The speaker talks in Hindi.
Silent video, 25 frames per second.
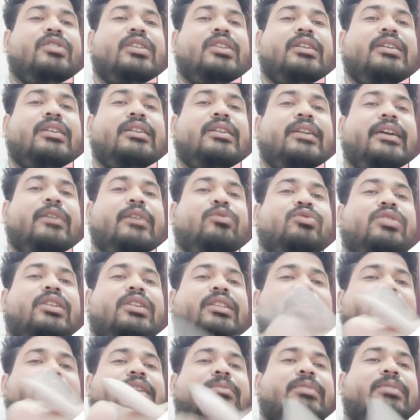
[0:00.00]
जनगणना है
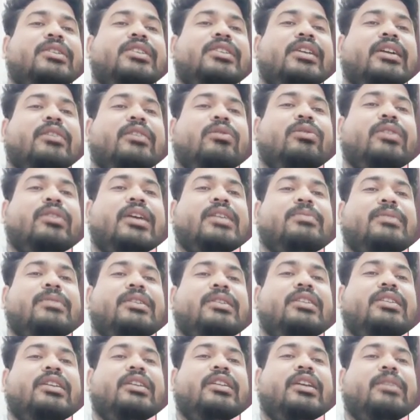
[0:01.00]
उसके अंदर लगभग छः करोड़ के
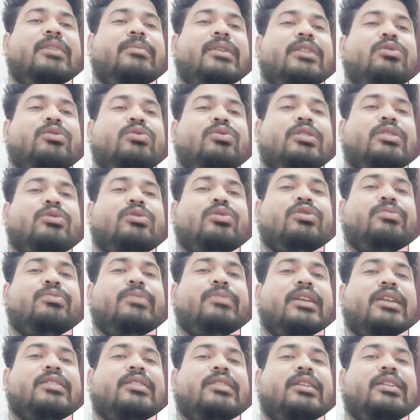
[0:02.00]
आसपास थी एक मार्च दो हज़ार
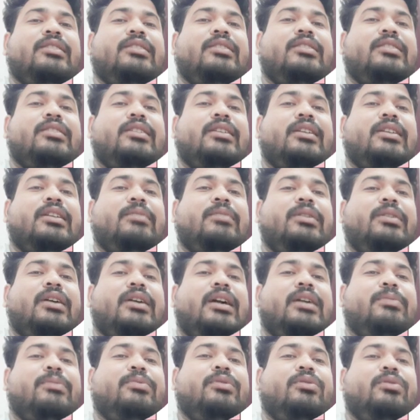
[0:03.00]
चौबीस में राजस्थान की जनसंख्या
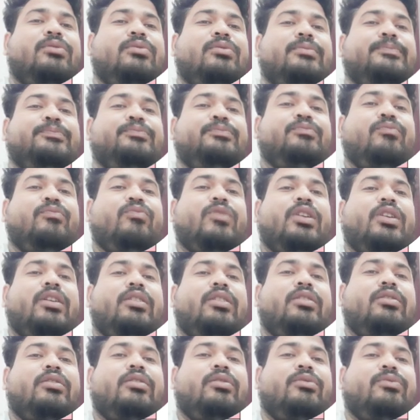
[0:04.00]
लगभग आठ
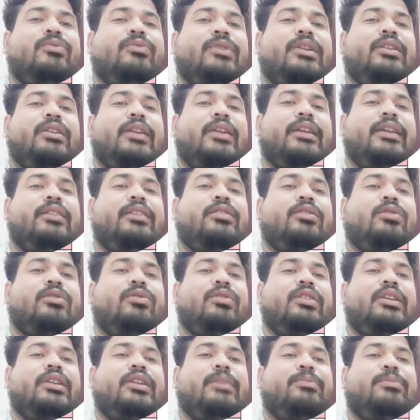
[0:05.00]
पॉइंट वन नाइन
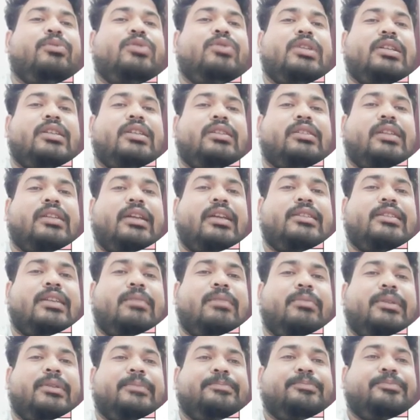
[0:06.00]
करोड़ ये पूछा जा सकता है
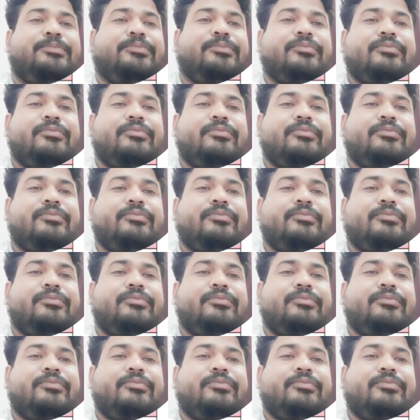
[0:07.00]
एग्जाम में